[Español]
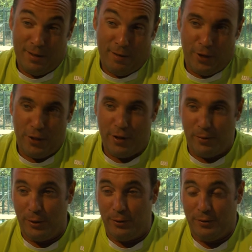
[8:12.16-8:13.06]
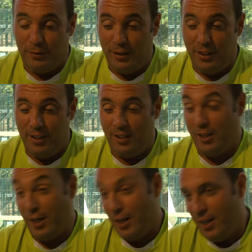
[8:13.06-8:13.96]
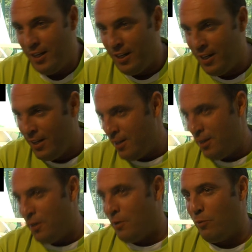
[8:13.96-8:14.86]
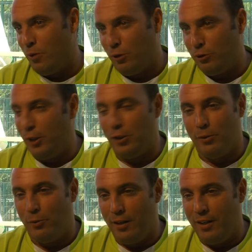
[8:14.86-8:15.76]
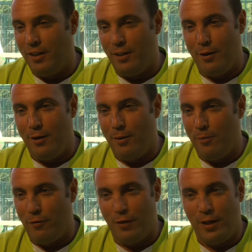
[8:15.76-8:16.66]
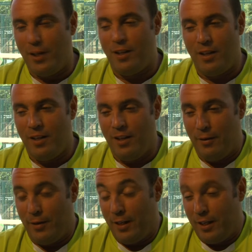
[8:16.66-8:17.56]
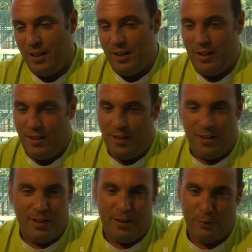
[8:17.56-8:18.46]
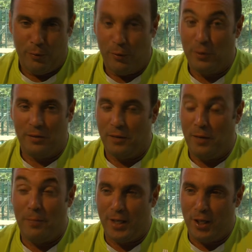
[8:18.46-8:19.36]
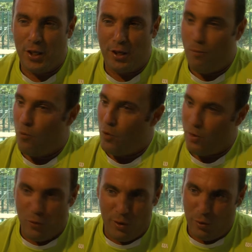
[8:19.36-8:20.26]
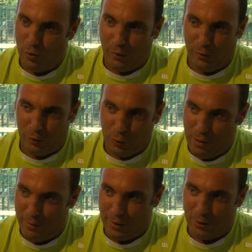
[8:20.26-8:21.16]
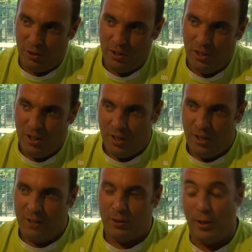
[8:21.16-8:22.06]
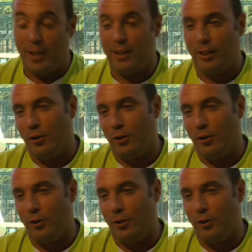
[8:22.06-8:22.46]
Francia. Bueno, llegué muy contento, muy, feliz y la verdad que fue una experiencia muy, muy dura cuando subí al barco. Se lo dije tanto